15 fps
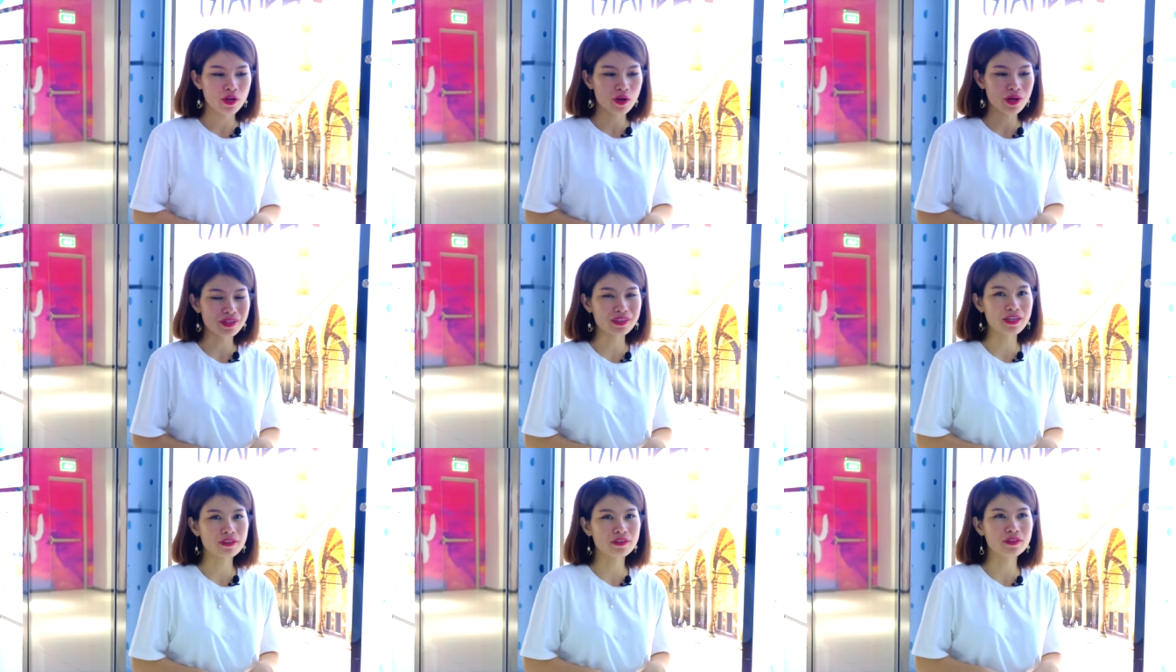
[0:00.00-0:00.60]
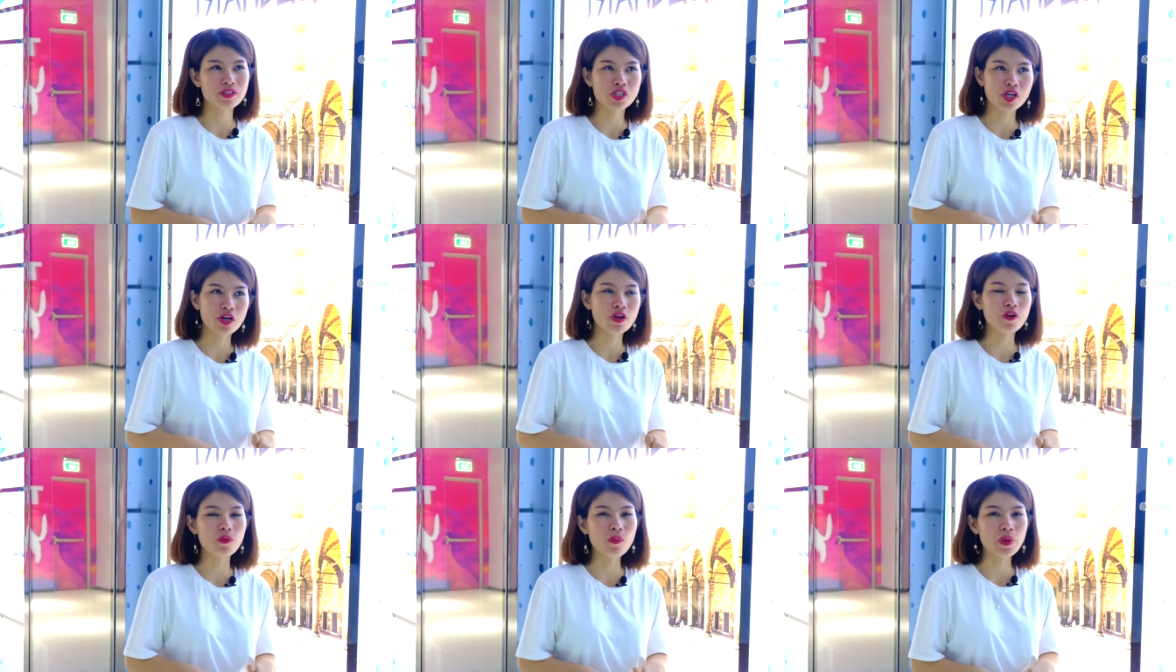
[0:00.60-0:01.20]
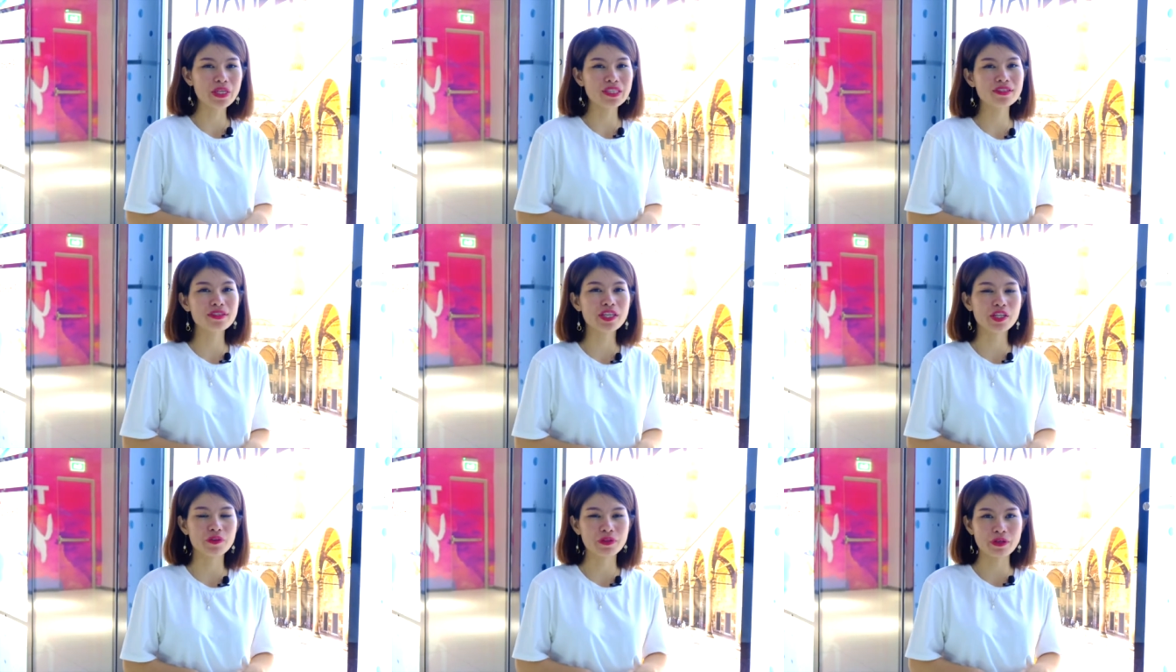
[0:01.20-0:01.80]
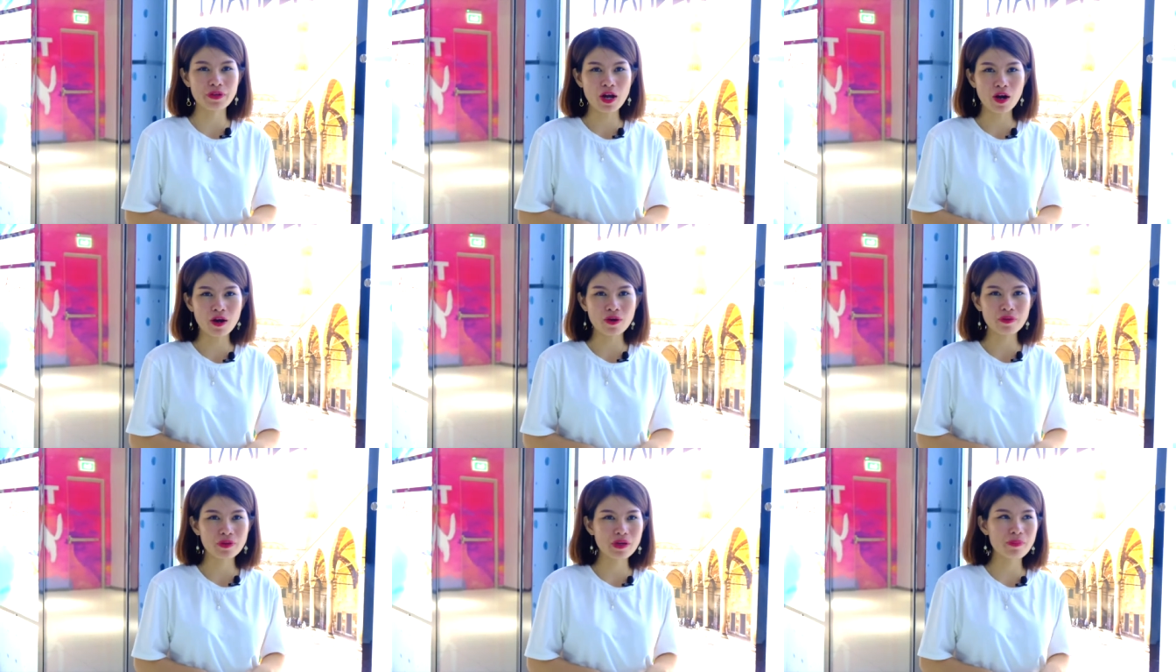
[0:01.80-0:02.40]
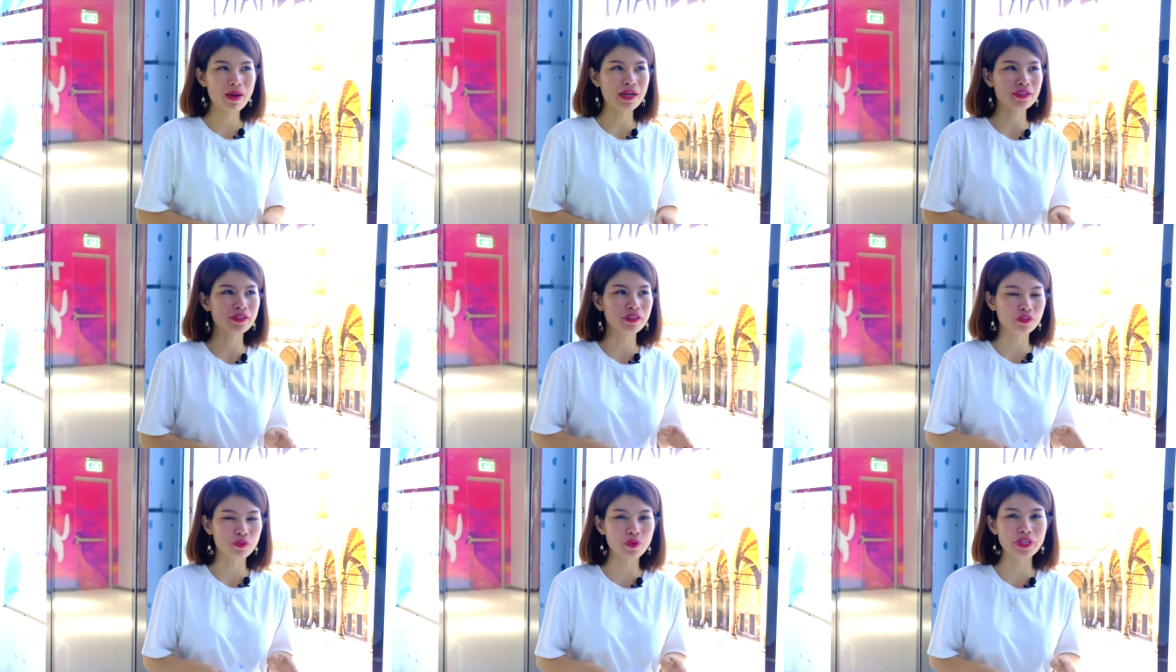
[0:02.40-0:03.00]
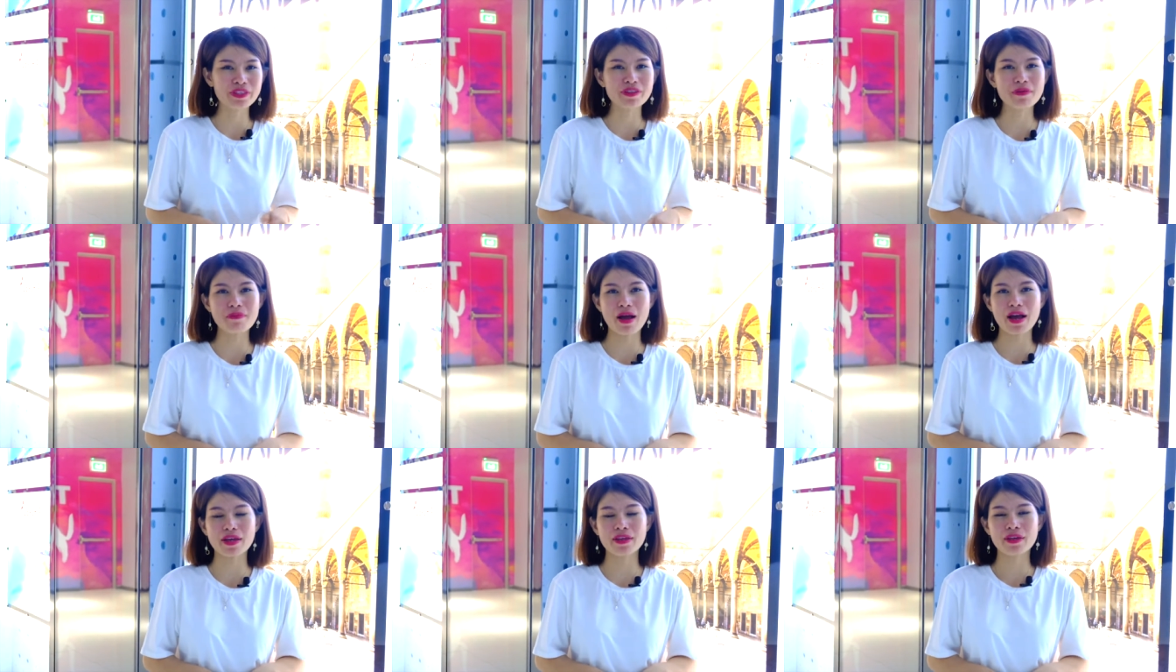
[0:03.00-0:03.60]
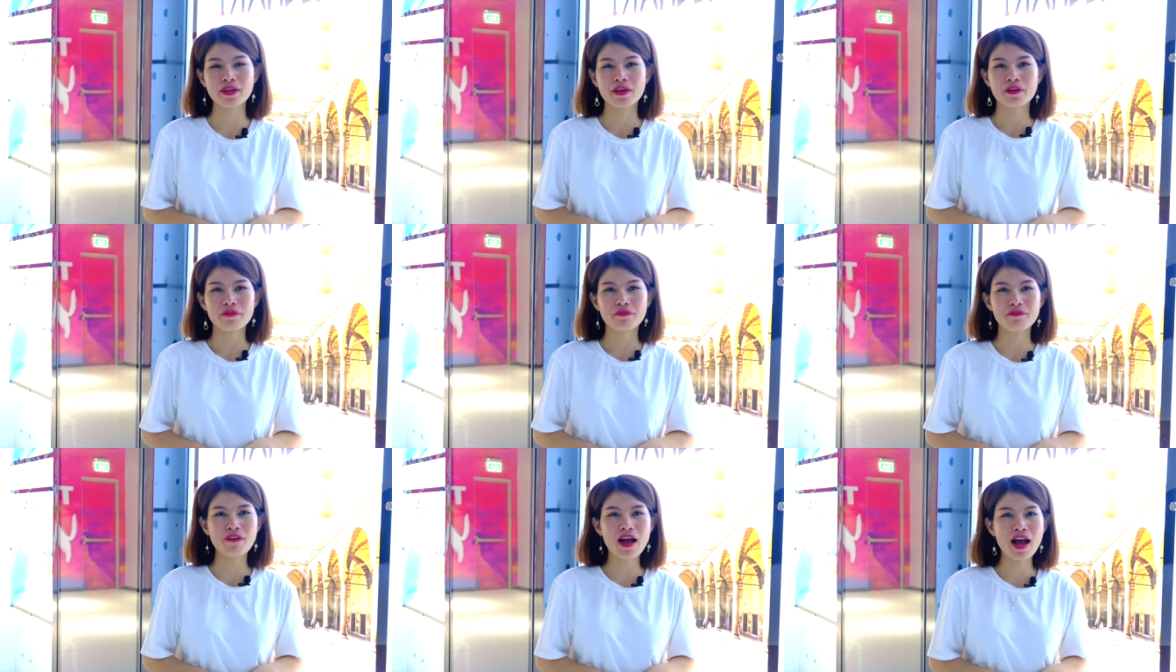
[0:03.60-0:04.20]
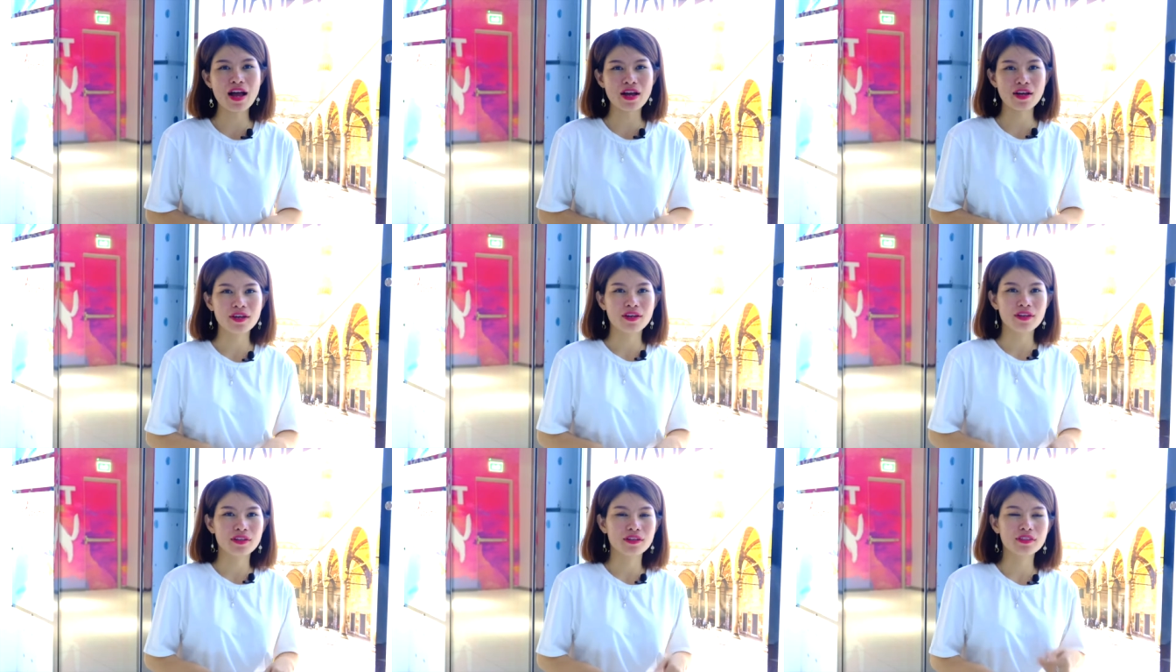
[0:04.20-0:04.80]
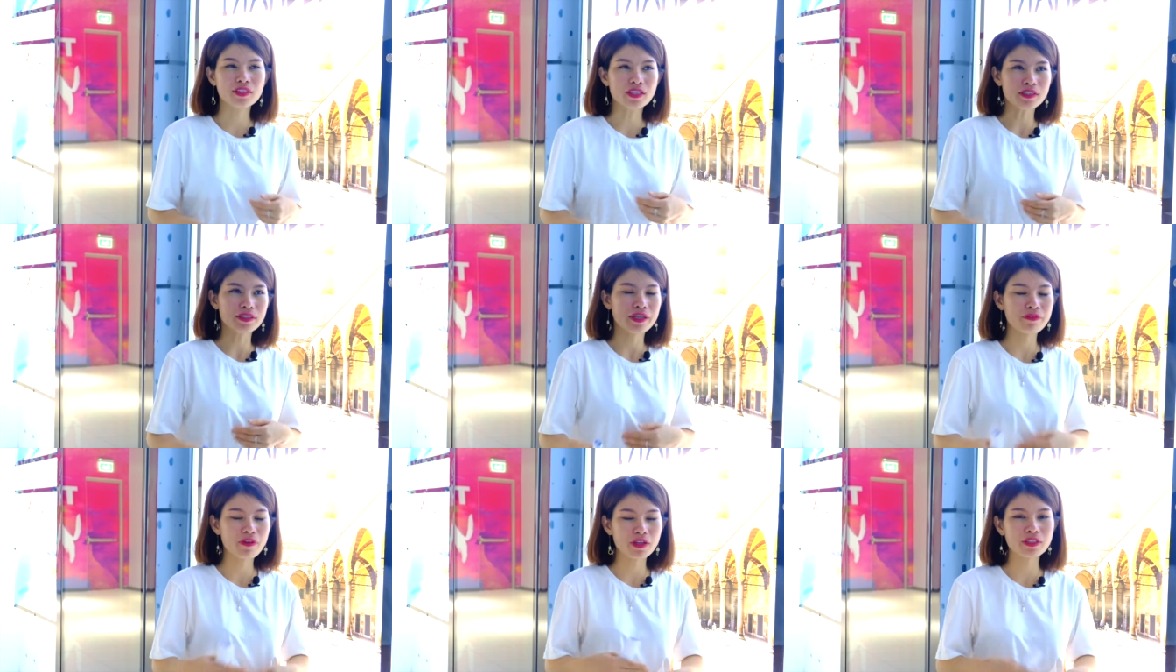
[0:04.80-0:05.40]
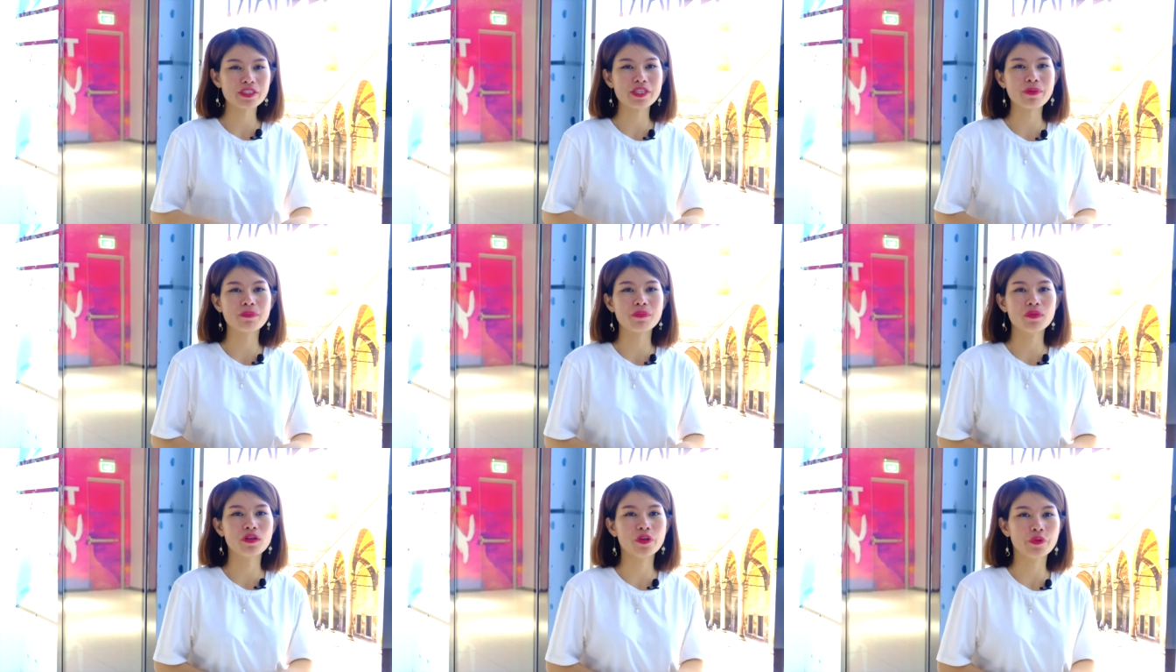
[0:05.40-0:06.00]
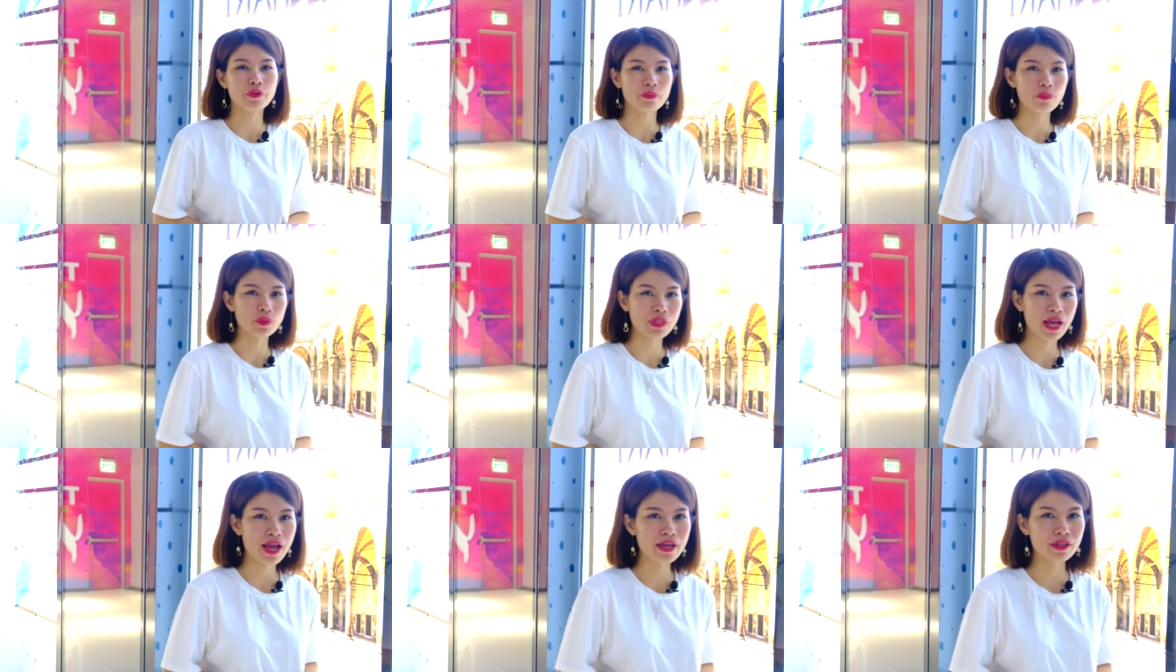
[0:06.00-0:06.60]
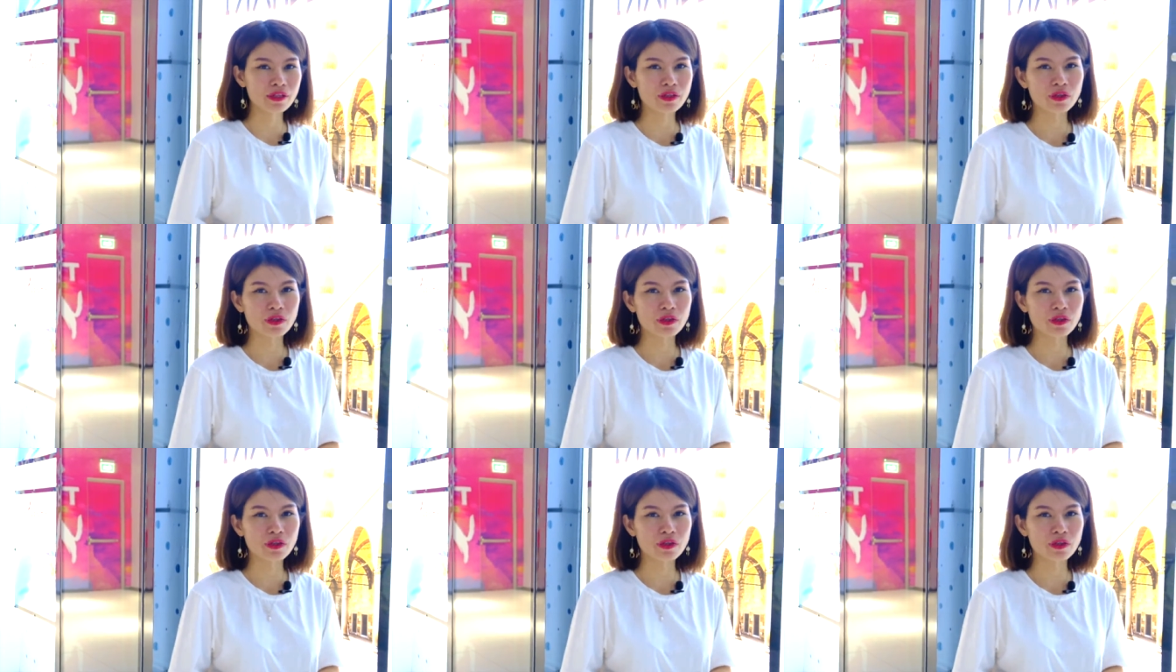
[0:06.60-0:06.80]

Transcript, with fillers: hoặc là từ sở hữu một cái thương hiệu nào đó, các bạn nhượng quyền thương mại và nhận cái phần trăm lợi nhuận mỗi tháng,